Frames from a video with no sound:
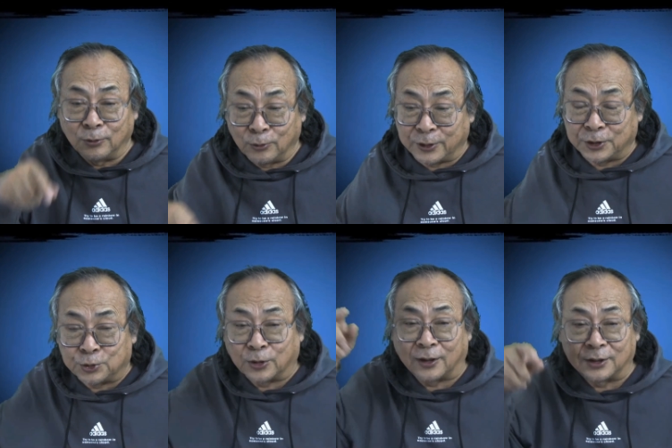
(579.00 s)
抡一
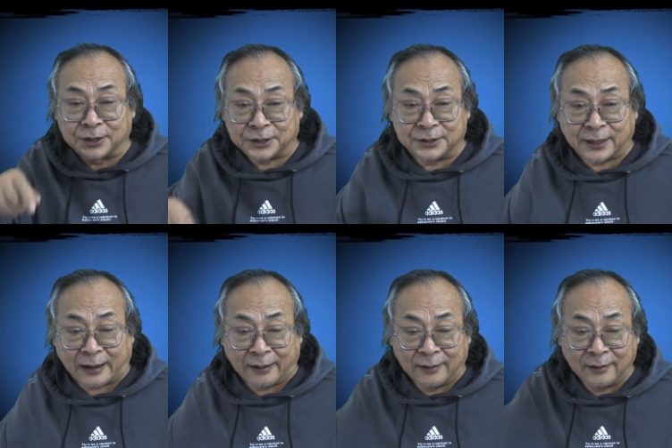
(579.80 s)
圈这一下，
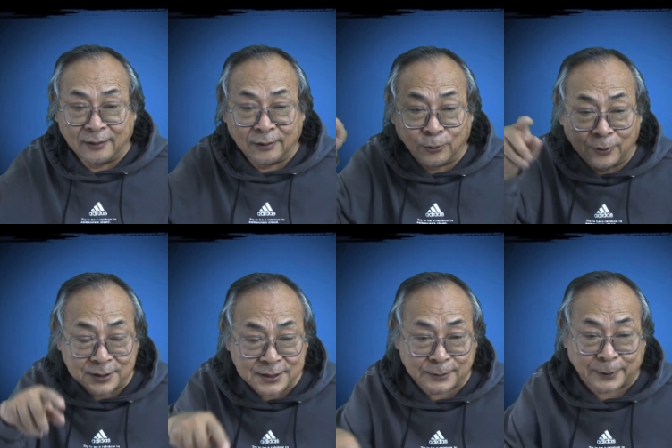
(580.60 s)
抡
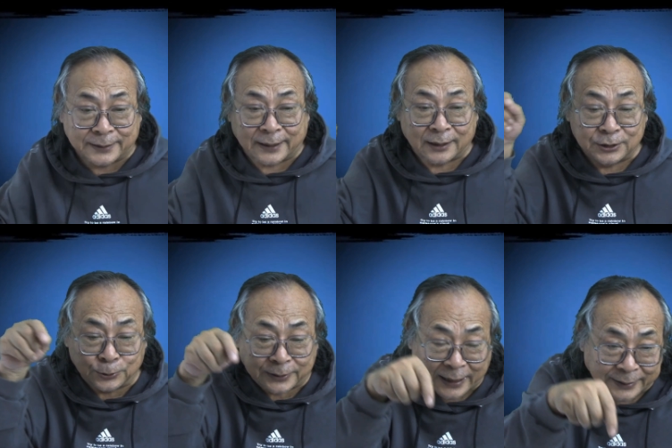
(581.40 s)
了四百下
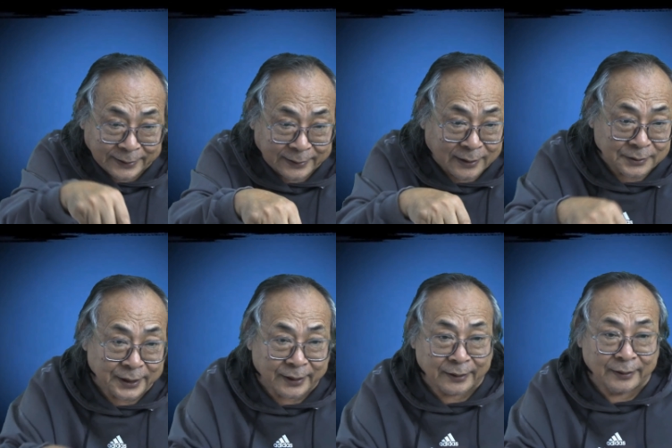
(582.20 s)
就打那根钢
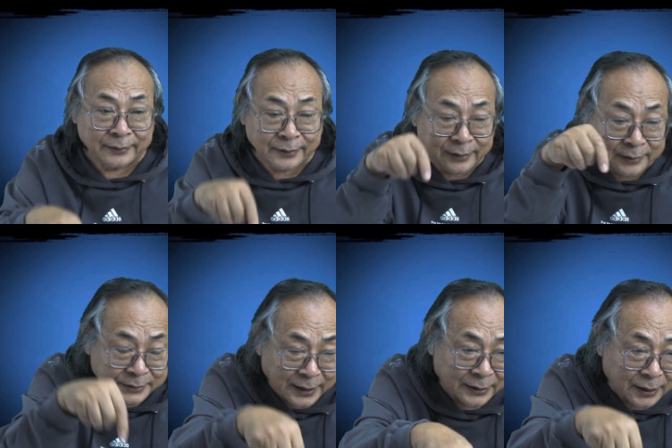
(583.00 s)
钎，那根钢
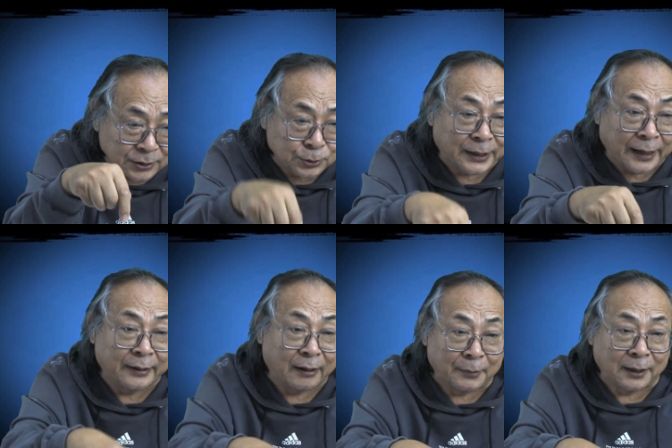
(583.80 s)
钎呢就打
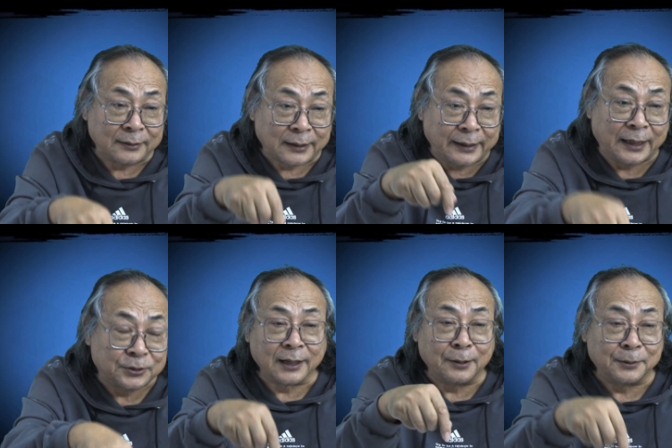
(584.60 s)
眼嘛，打
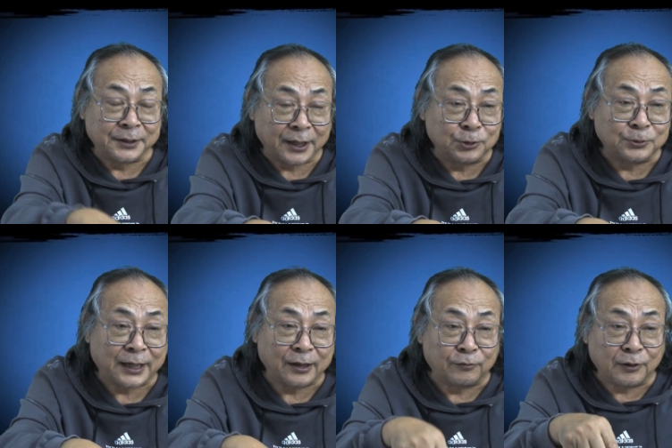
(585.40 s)
眼给里边填充
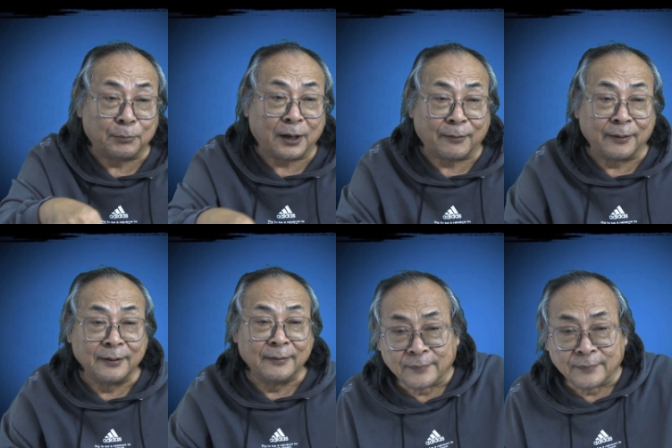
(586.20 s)
炸药放炮，